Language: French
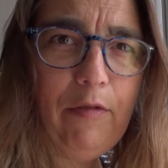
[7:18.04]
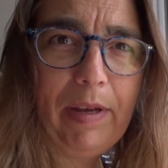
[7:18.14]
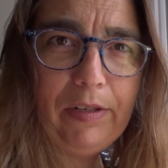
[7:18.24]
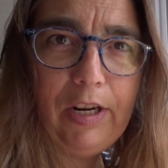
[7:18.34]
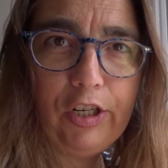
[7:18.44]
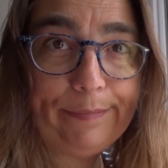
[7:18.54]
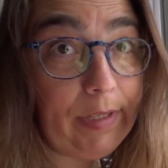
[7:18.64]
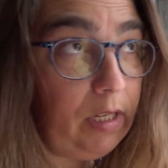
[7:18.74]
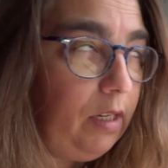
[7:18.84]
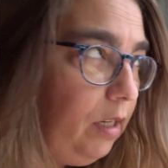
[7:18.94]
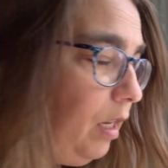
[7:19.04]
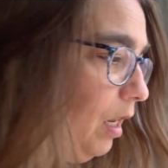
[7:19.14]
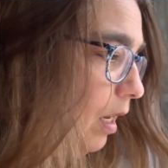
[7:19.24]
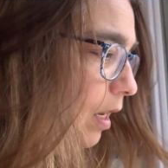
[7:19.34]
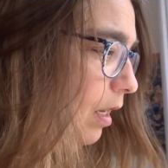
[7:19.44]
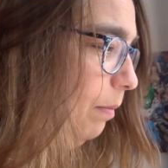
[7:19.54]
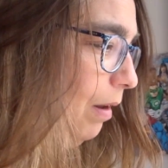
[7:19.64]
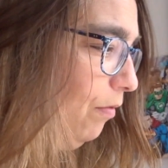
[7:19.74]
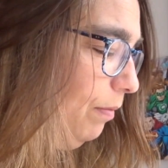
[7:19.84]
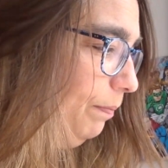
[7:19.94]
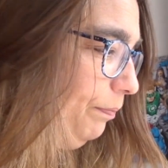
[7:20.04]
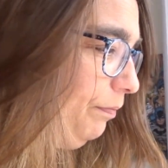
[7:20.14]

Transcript: le personnage. Hein. Bref.